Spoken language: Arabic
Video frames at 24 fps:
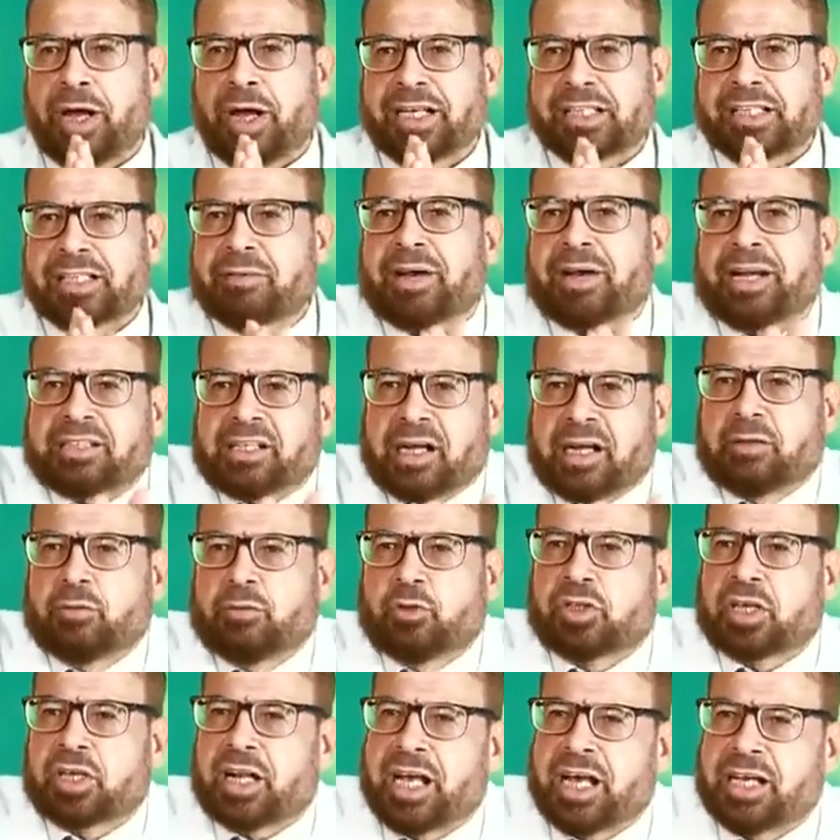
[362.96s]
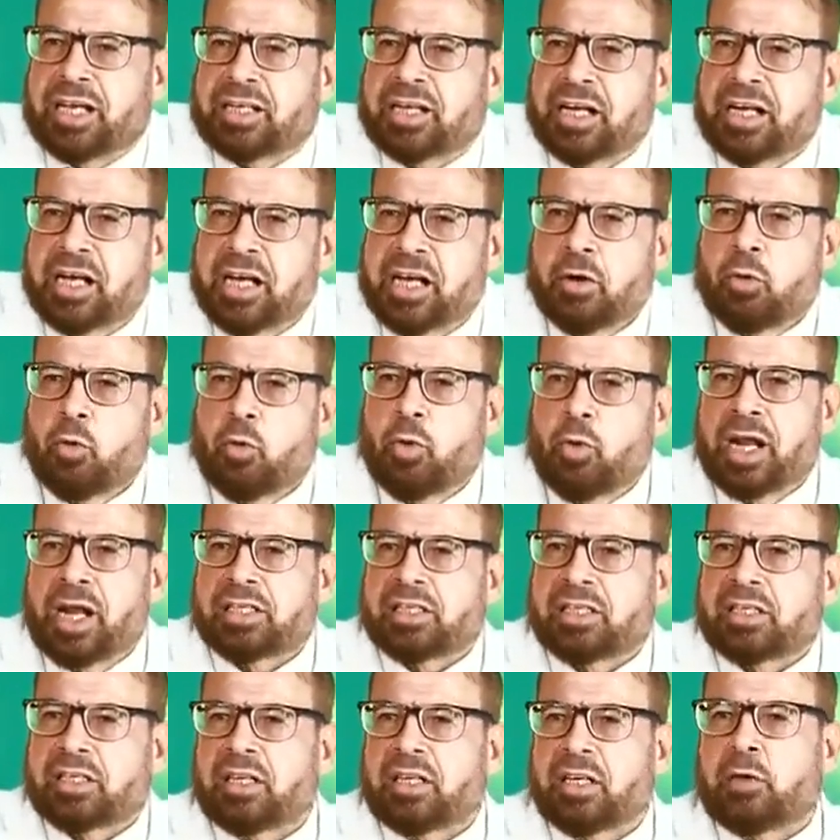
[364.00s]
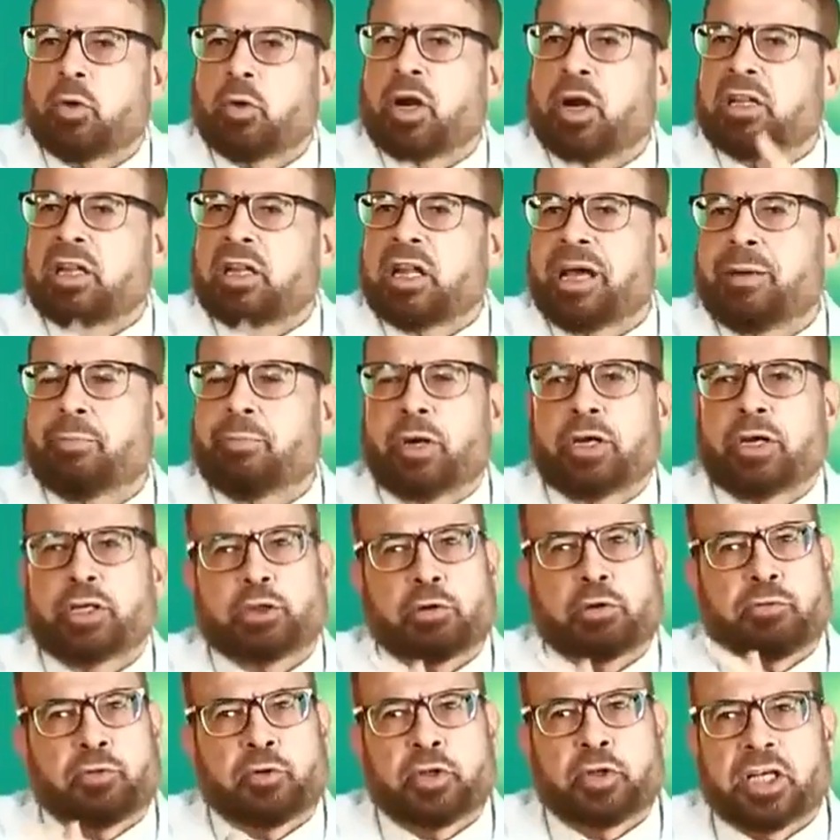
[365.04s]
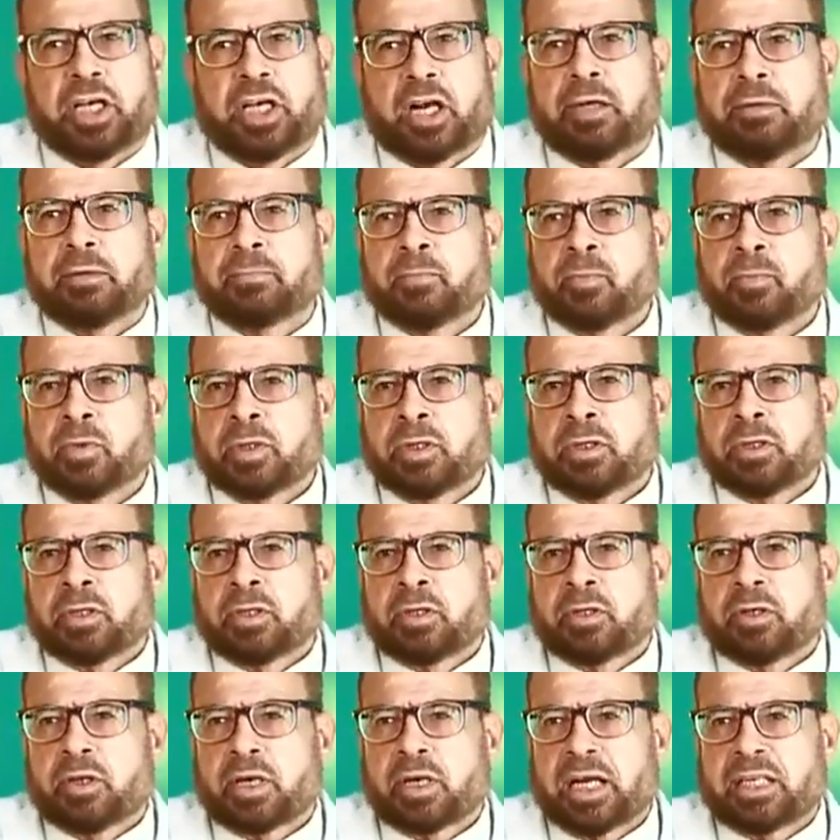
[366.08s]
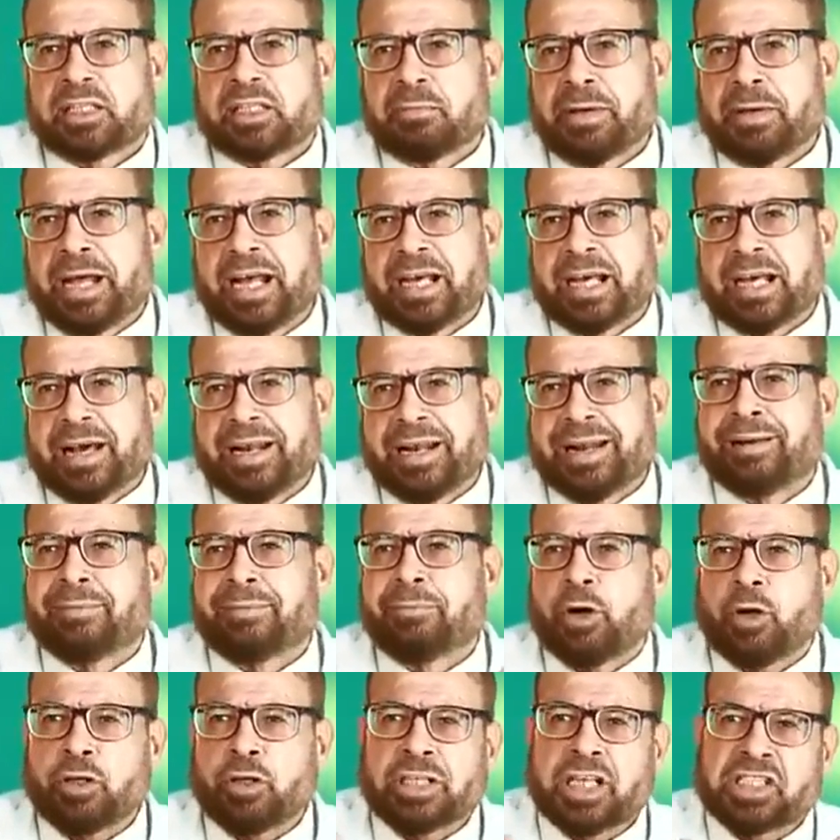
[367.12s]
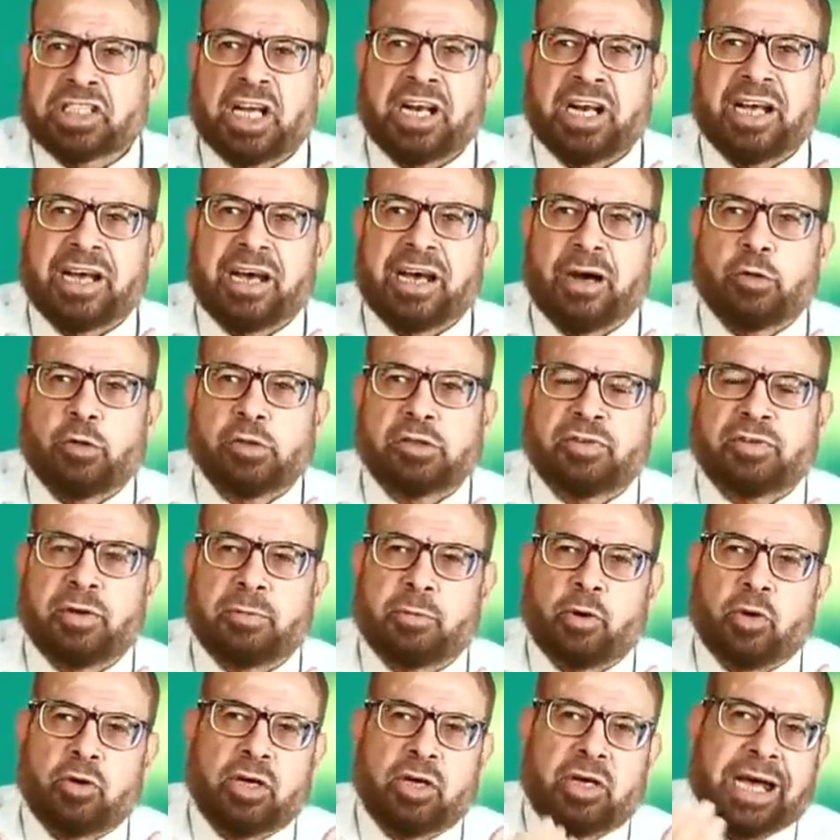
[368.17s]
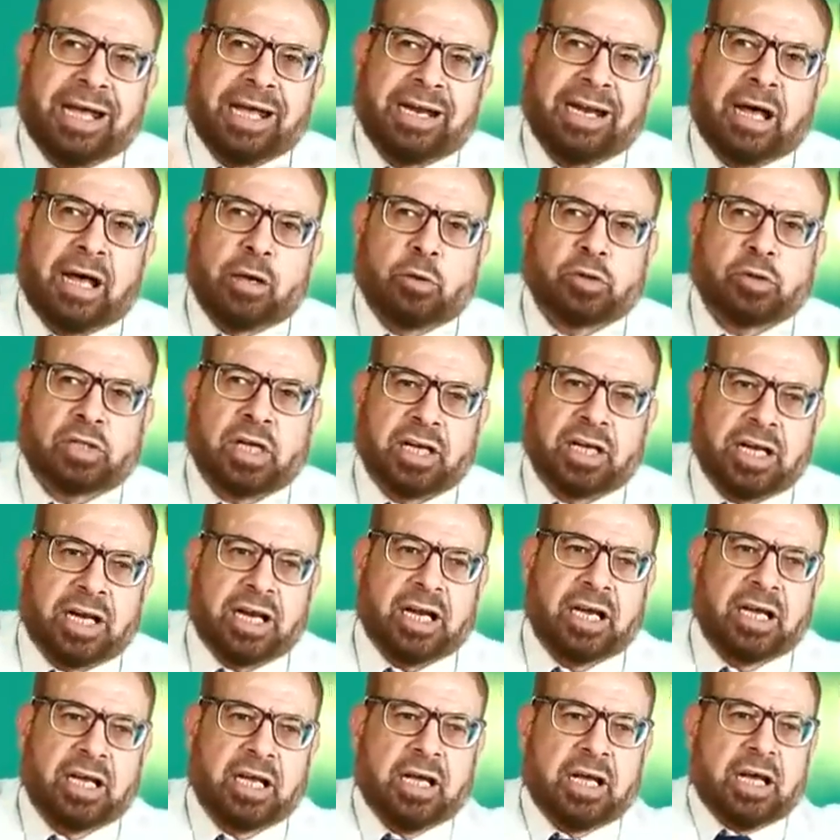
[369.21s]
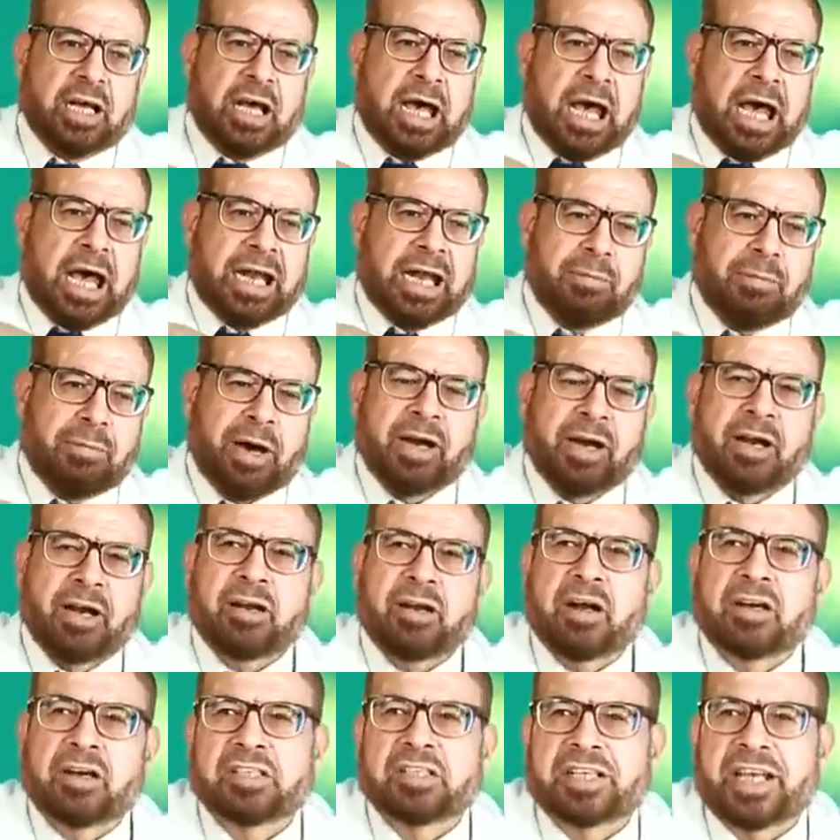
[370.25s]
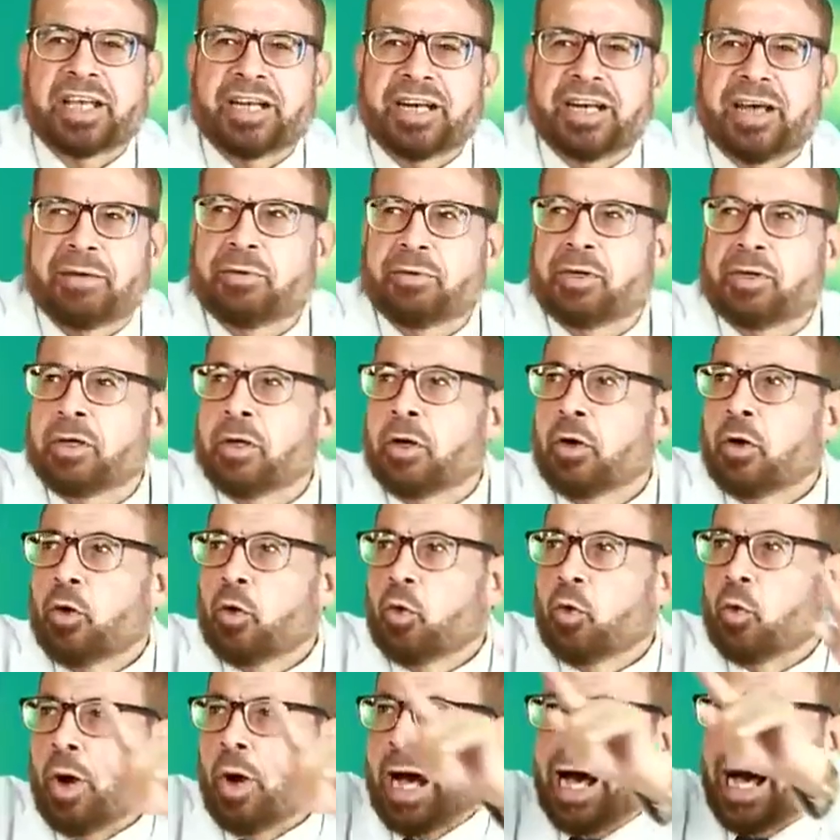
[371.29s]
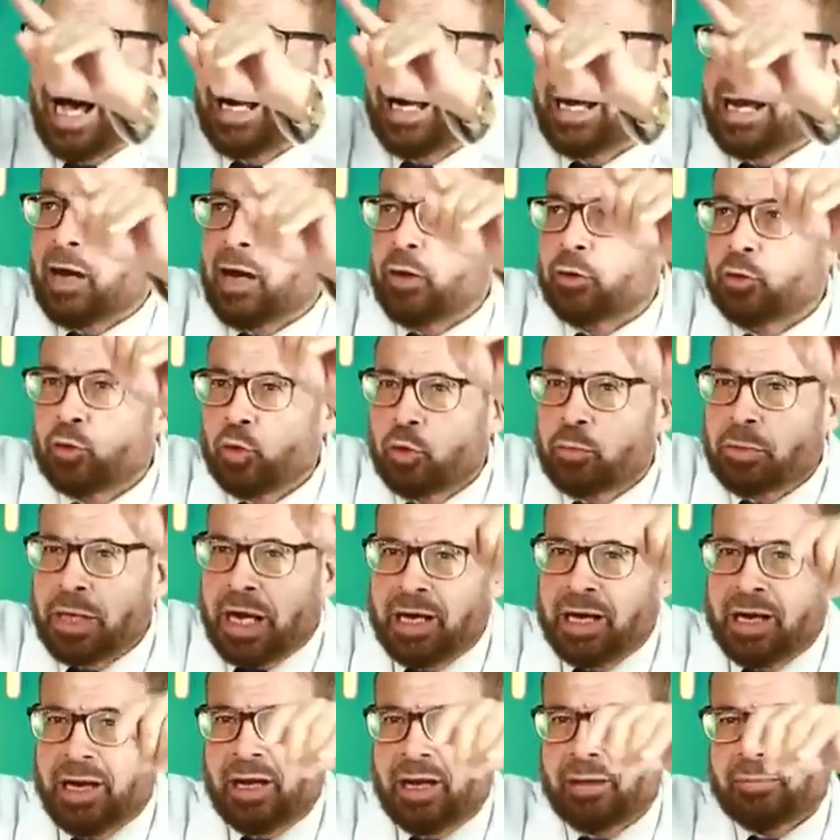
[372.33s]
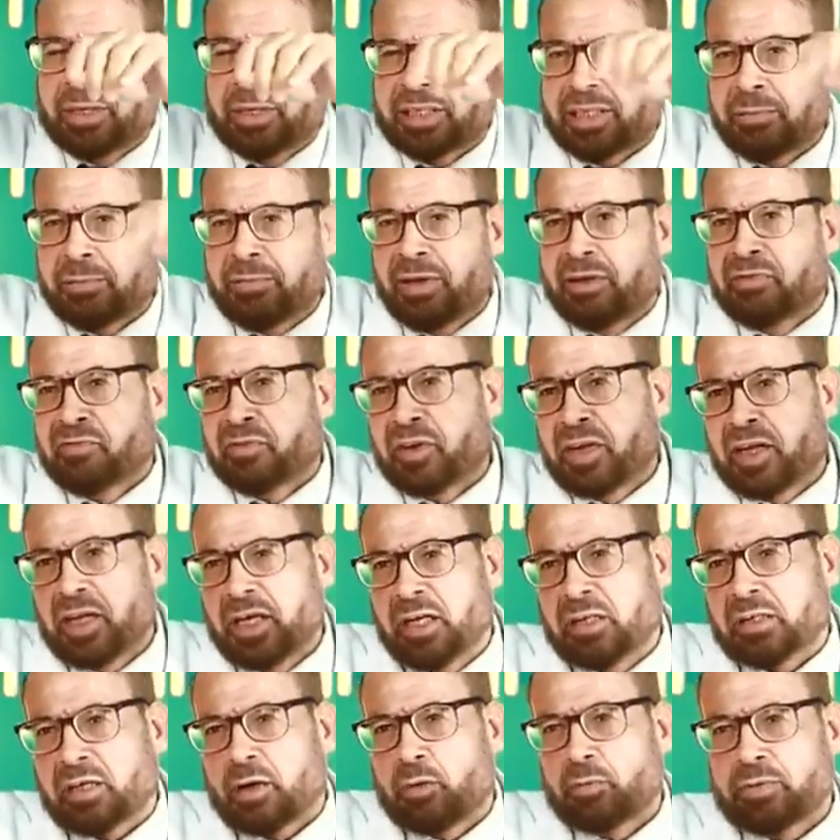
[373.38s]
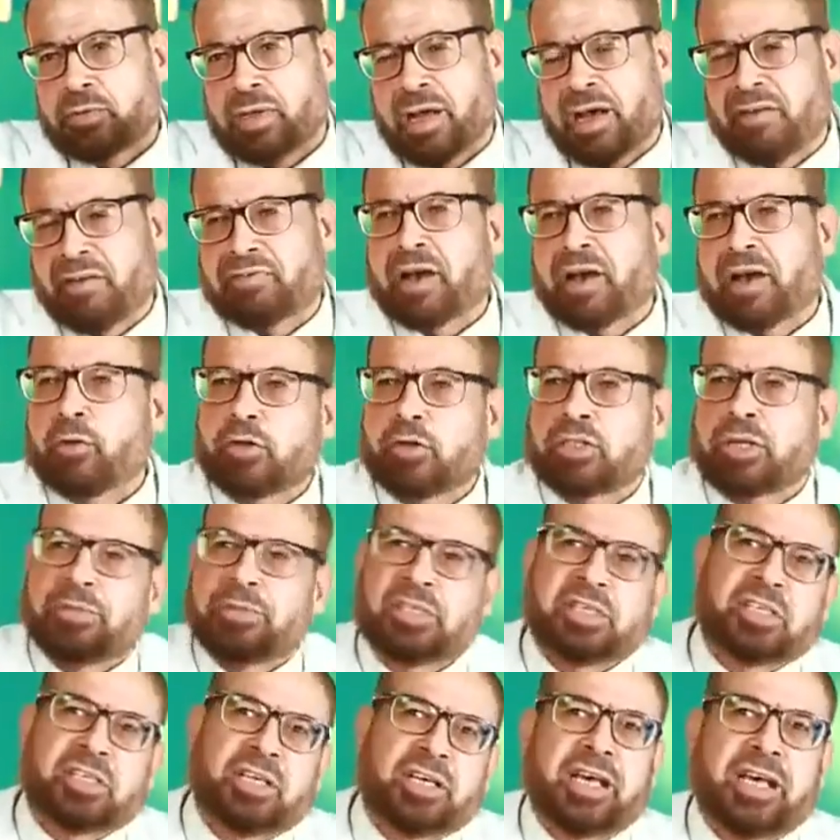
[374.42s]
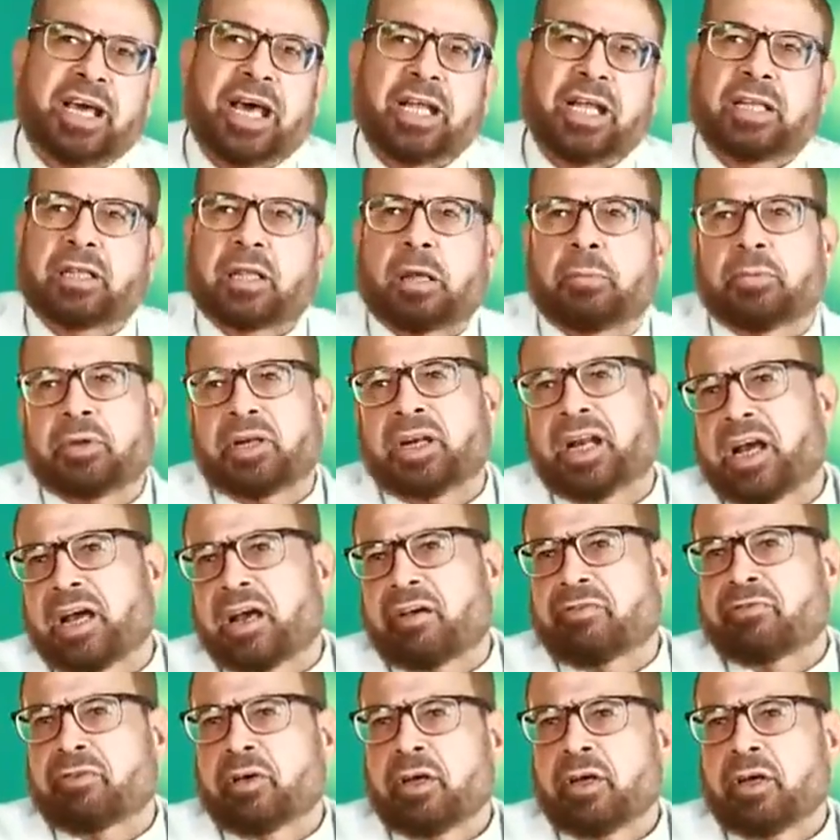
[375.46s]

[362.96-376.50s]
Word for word: حسنه ما كانش عنده سراير ولا سرير ولا دلاب ولا شوفونيره خدت بالك انا لما رحت عشان اتجوز فبقول لاهل العروسه ان انا هنام على الارض زي النبي وهعلق هدومي على مسامير في الحيطه وبتاع فقالوا لي طب السجاد طب النجف